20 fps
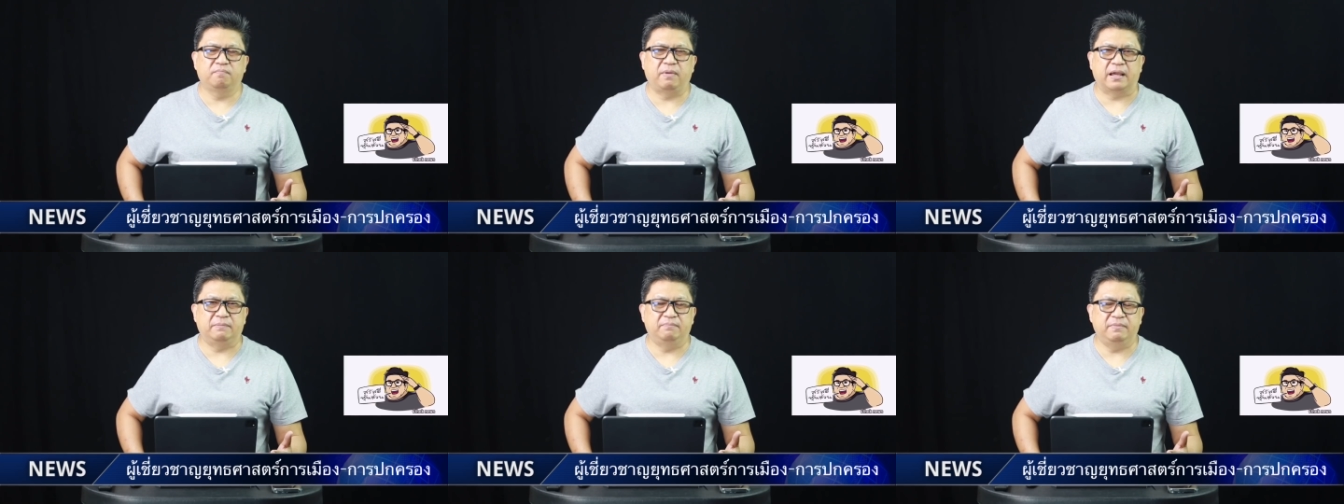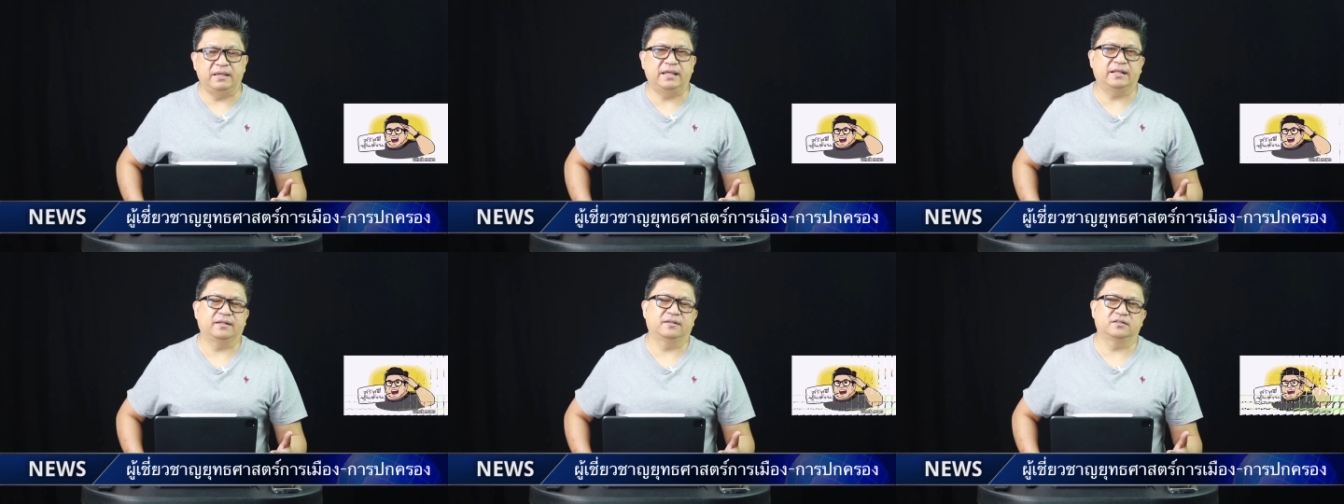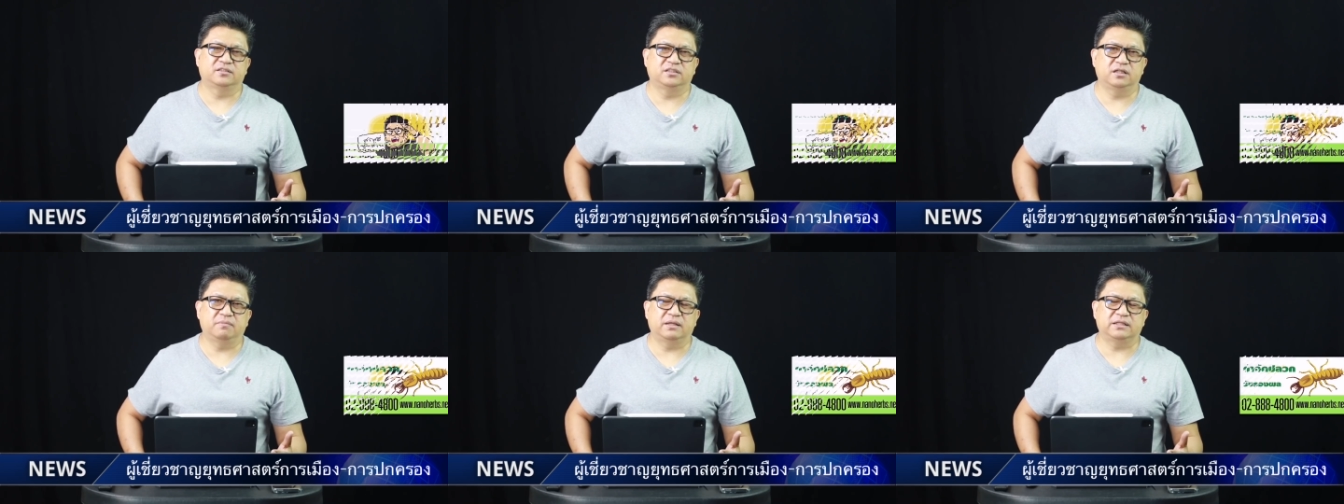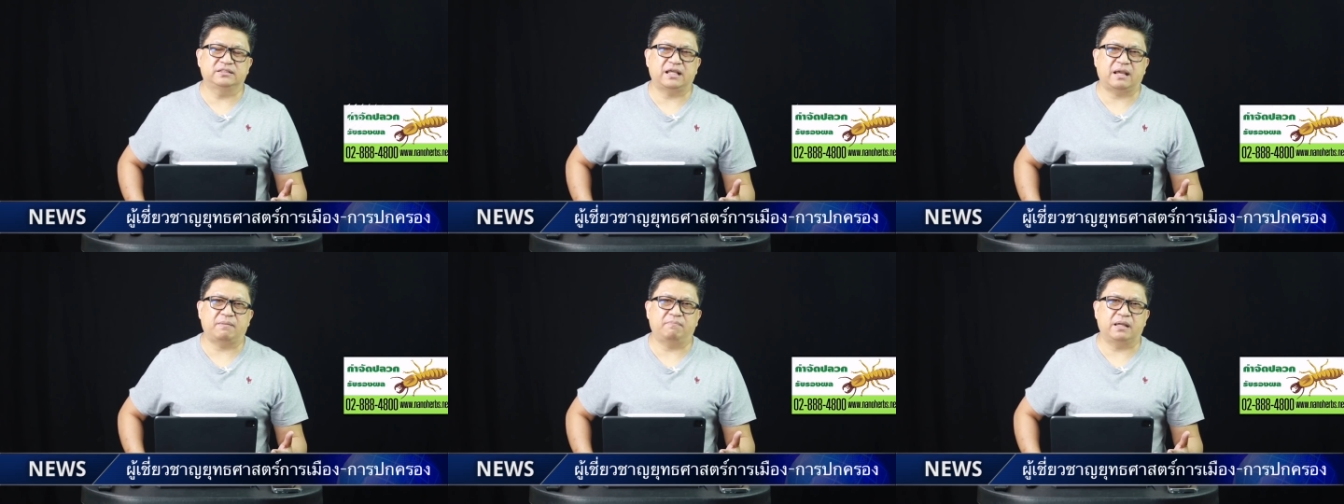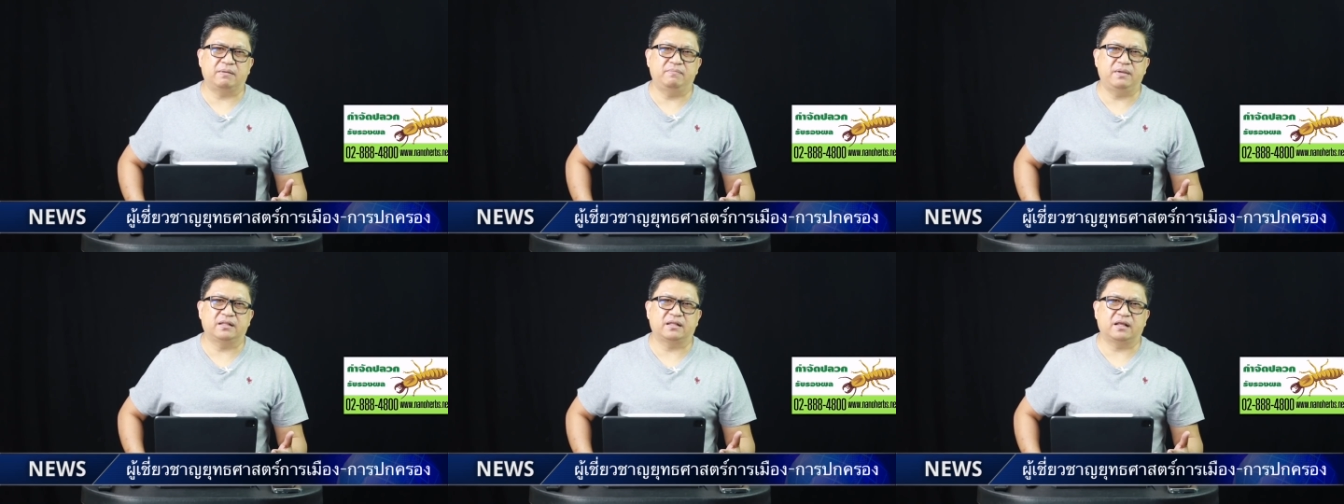ใบมีด ซึ่งไม่ทราบ
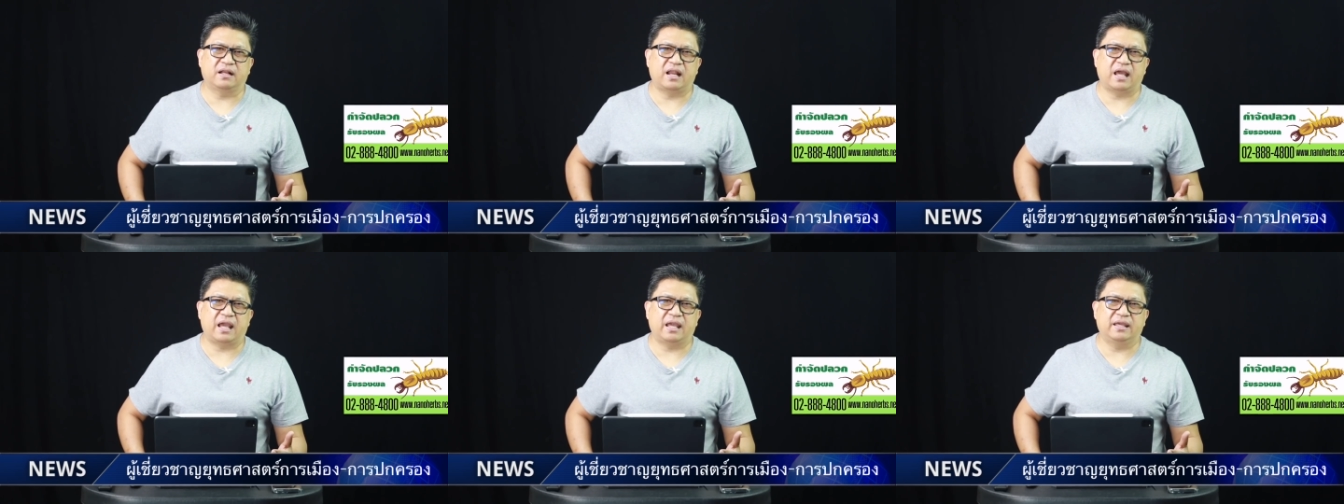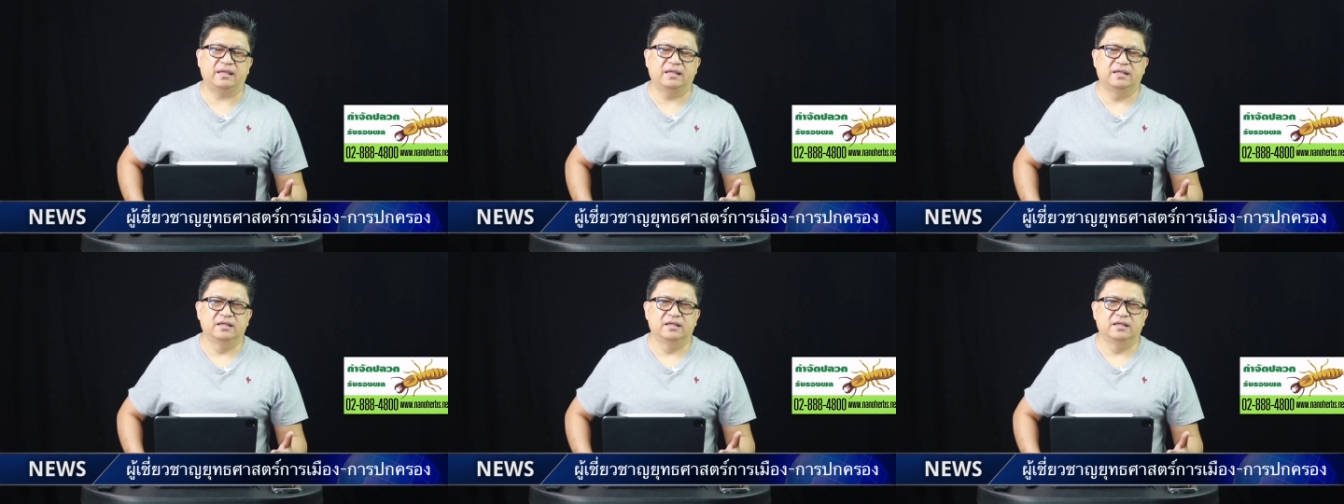ใบมีดอะไร